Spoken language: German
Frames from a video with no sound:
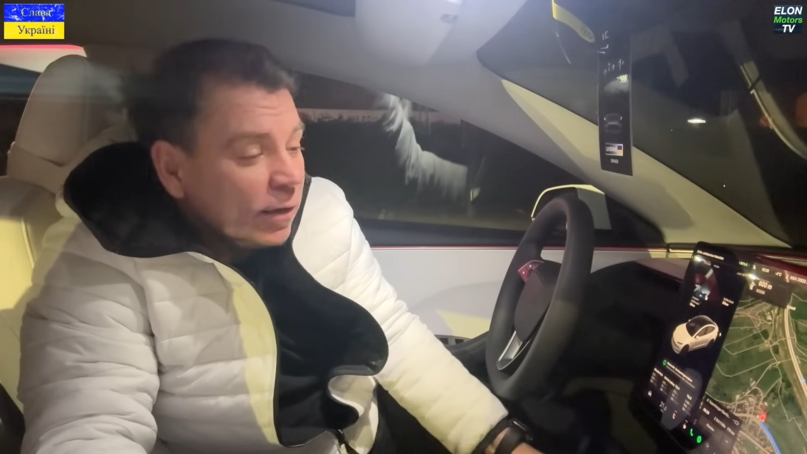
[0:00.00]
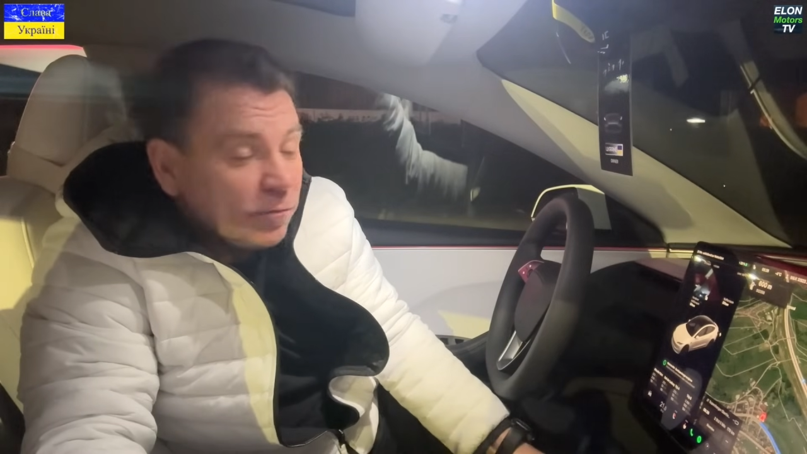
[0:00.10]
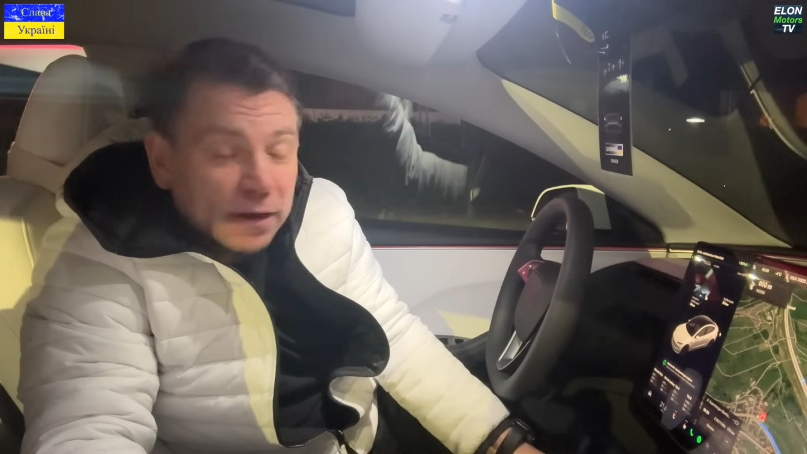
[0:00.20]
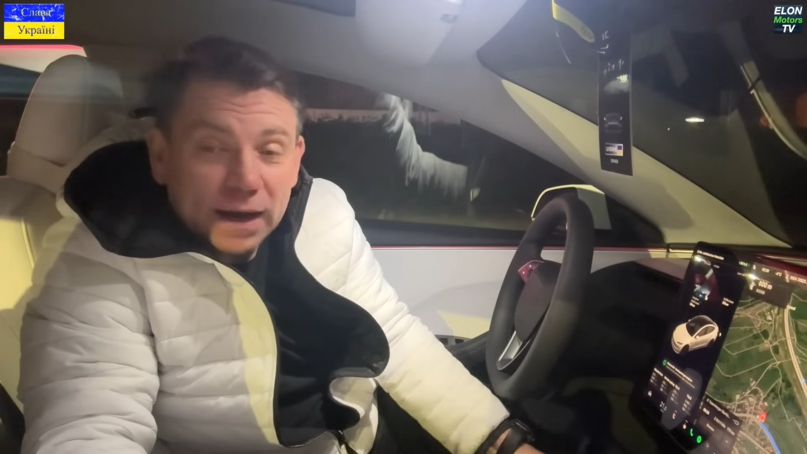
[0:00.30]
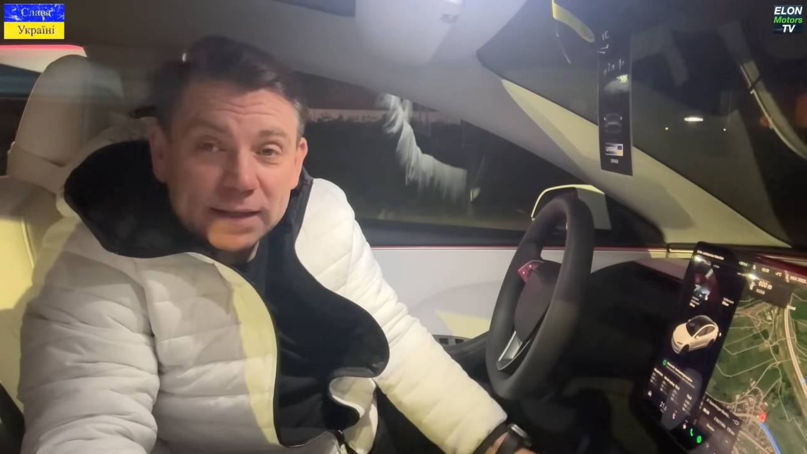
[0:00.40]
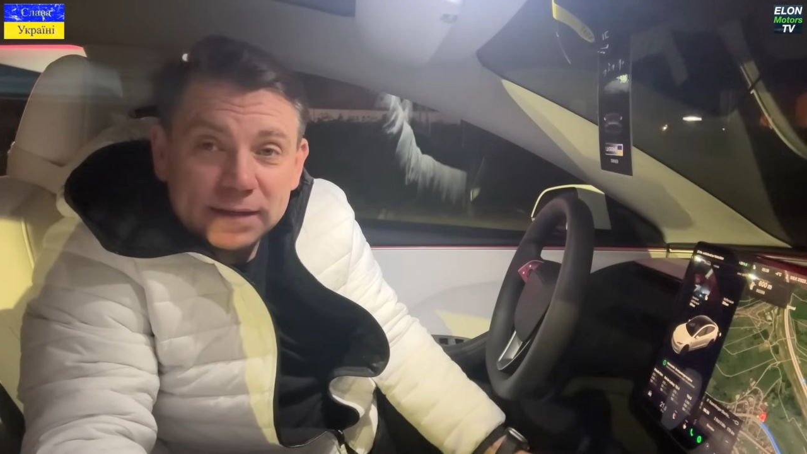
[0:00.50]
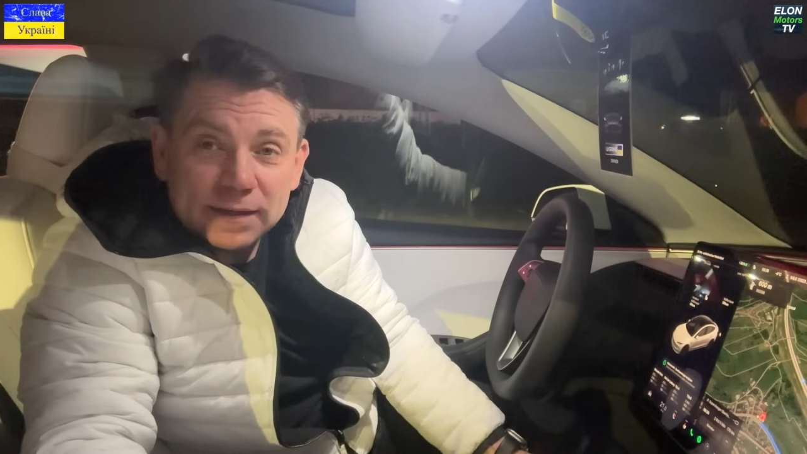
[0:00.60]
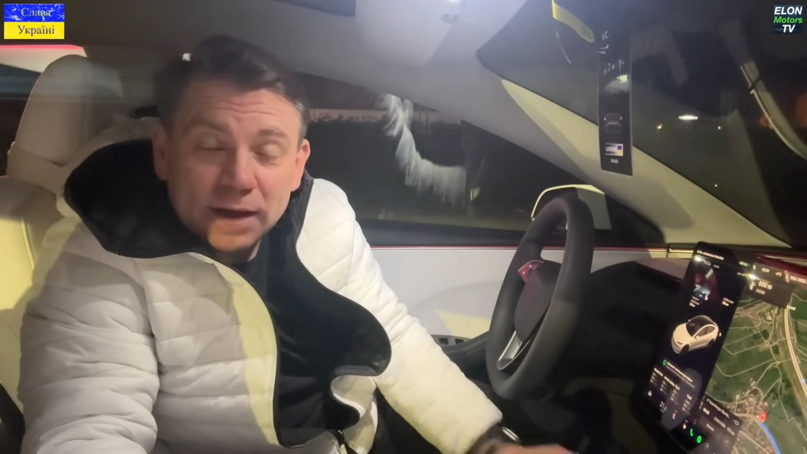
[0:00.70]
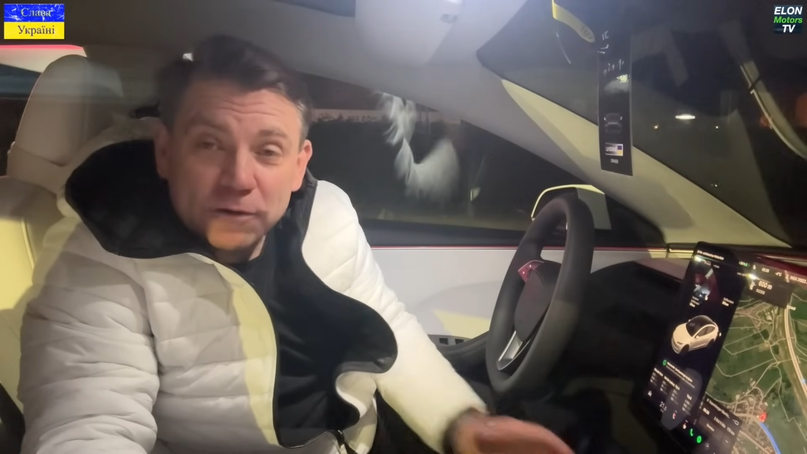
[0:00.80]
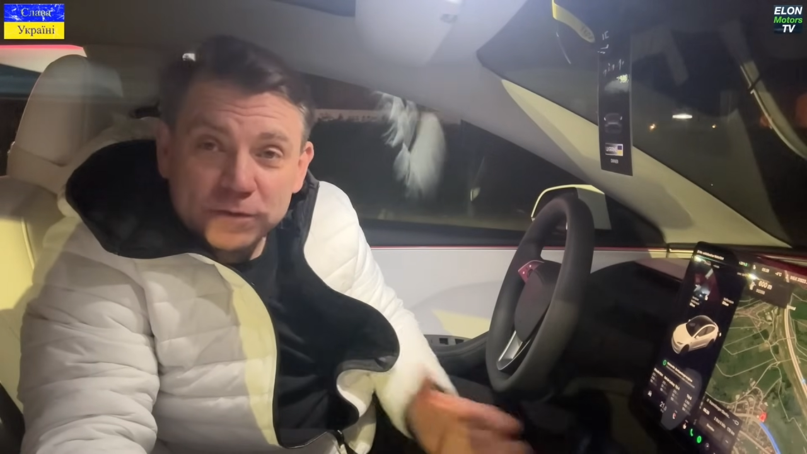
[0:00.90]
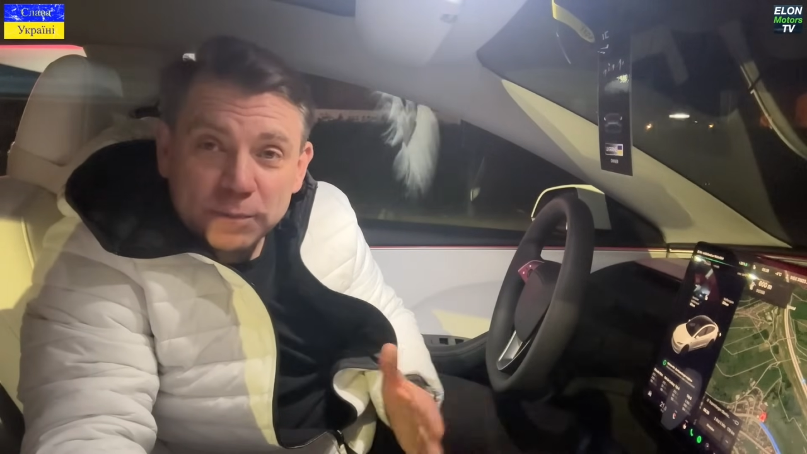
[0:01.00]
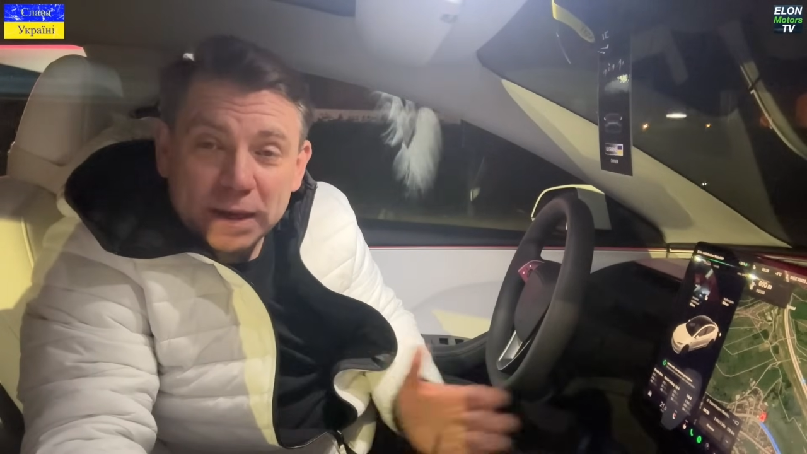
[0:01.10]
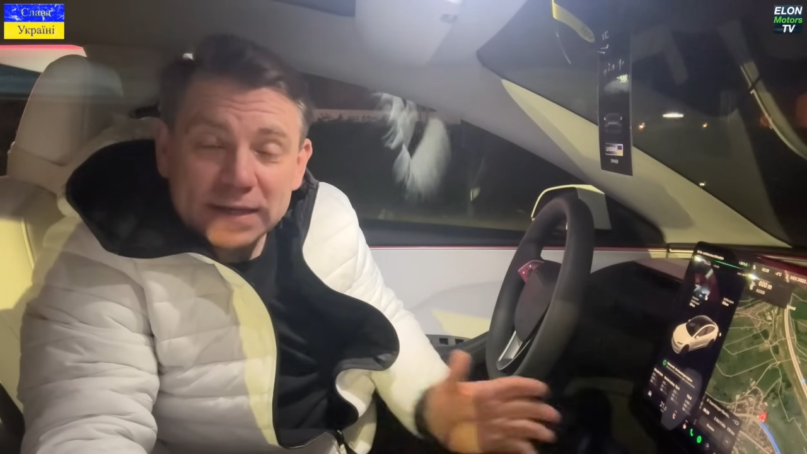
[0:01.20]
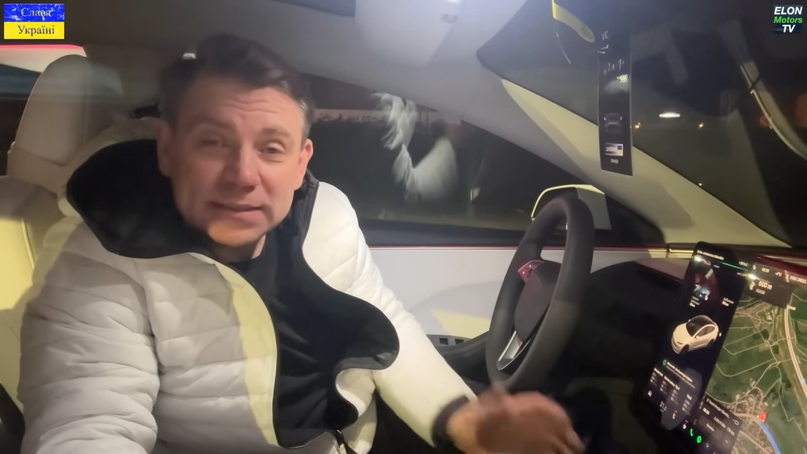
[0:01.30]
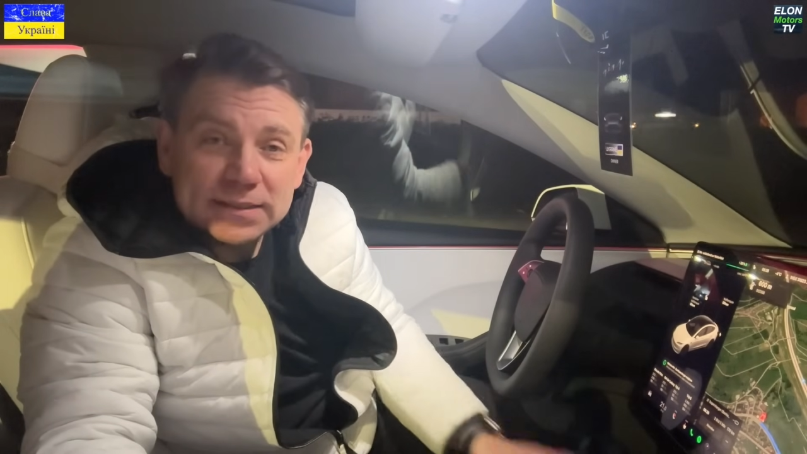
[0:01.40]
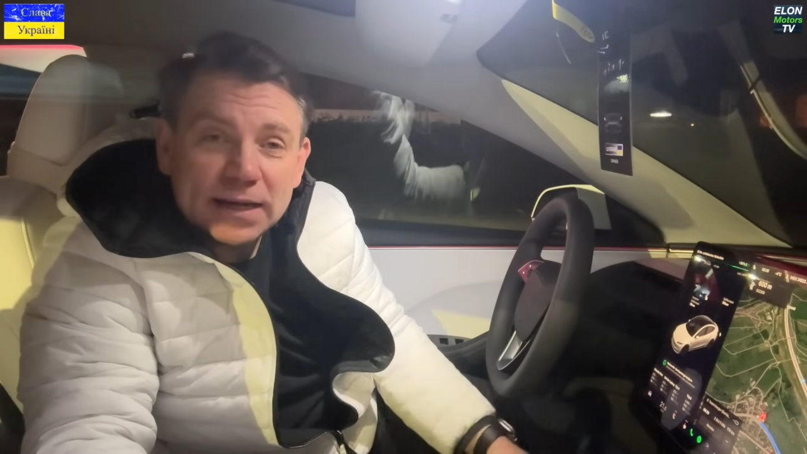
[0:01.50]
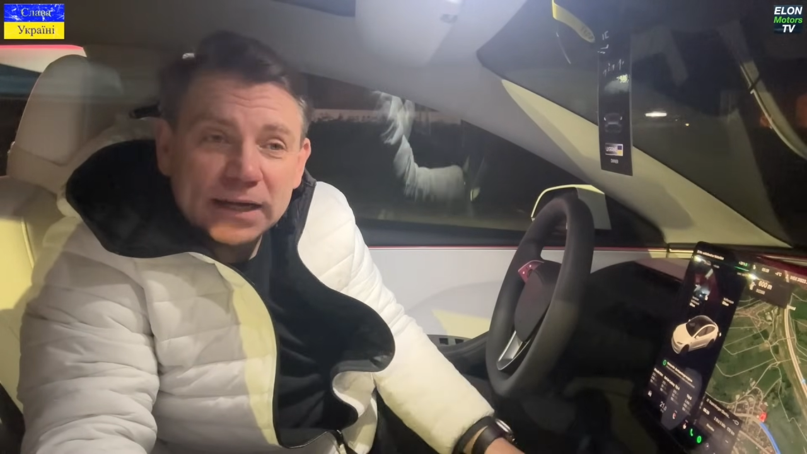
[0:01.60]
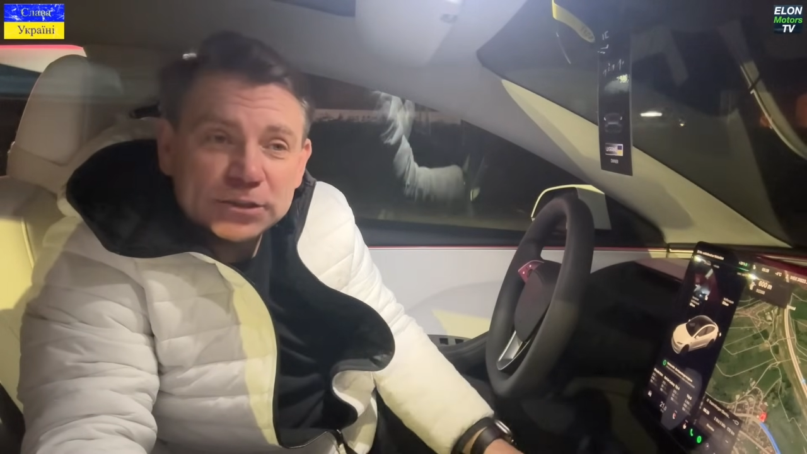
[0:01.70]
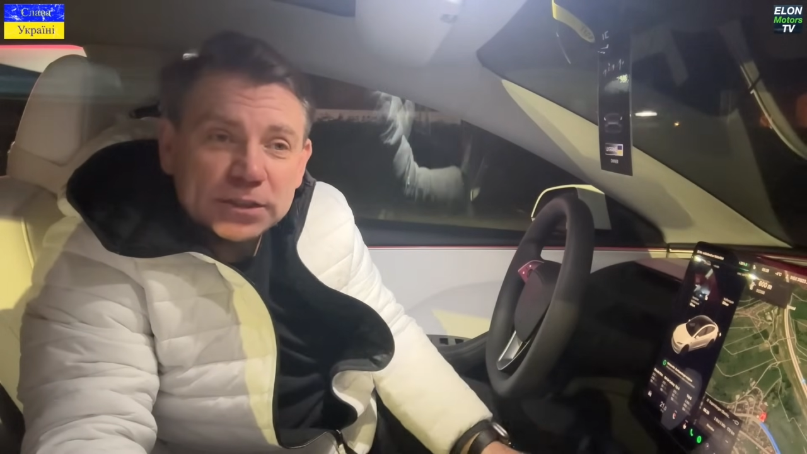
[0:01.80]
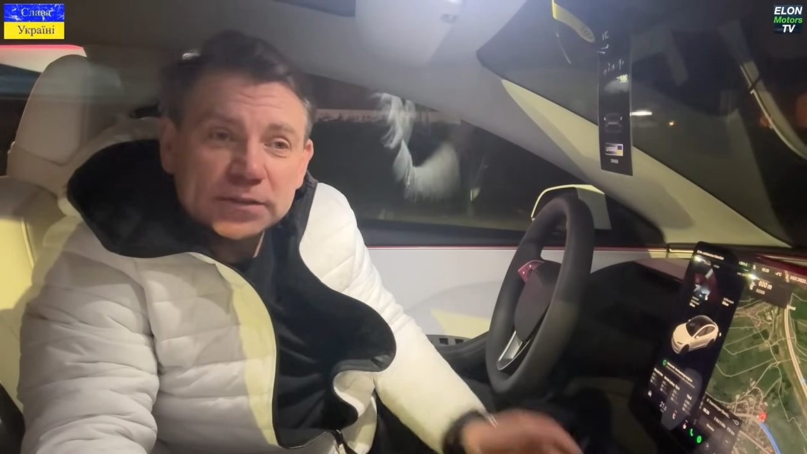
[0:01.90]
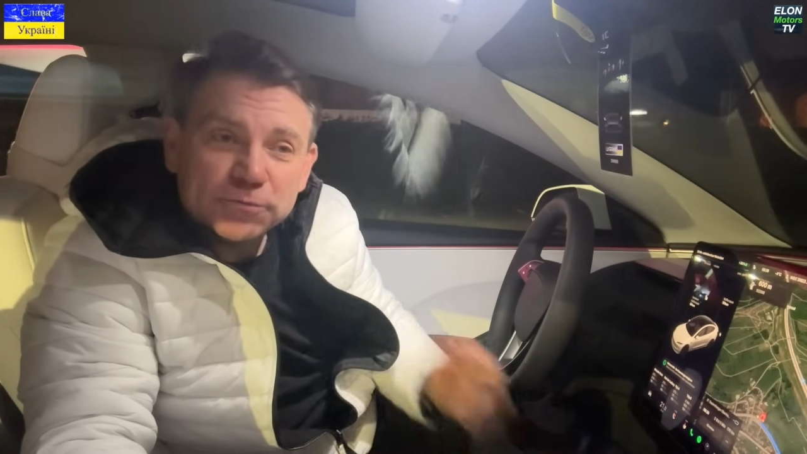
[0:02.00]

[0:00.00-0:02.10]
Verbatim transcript: Wir hatten auf dem ersten Teilschritt